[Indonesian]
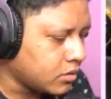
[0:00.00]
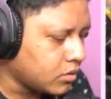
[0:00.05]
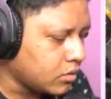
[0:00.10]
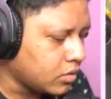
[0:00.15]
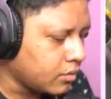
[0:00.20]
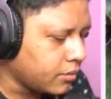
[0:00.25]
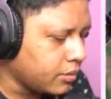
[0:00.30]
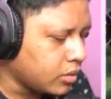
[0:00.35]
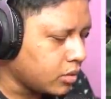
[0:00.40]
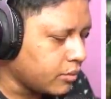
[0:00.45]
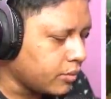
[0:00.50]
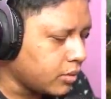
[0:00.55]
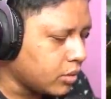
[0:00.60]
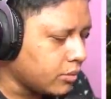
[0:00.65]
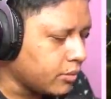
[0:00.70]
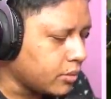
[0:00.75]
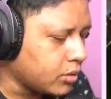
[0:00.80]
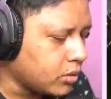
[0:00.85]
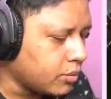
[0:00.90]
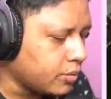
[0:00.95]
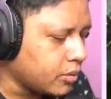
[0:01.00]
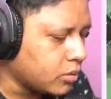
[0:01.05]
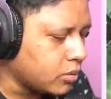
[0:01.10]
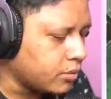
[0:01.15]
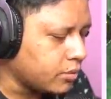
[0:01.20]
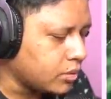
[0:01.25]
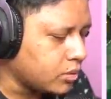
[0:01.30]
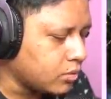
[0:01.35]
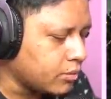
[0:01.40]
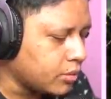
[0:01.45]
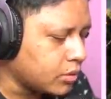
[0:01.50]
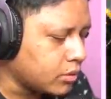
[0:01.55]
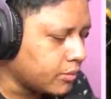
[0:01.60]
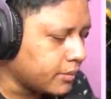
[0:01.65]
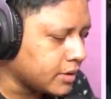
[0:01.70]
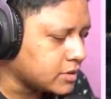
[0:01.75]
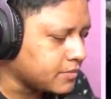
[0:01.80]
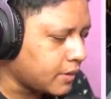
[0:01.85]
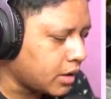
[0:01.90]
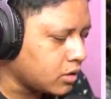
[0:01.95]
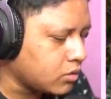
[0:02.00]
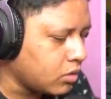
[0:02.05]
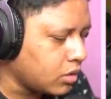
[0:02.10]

Bro, bro, bro, bro, bro, bro, Pespa gua,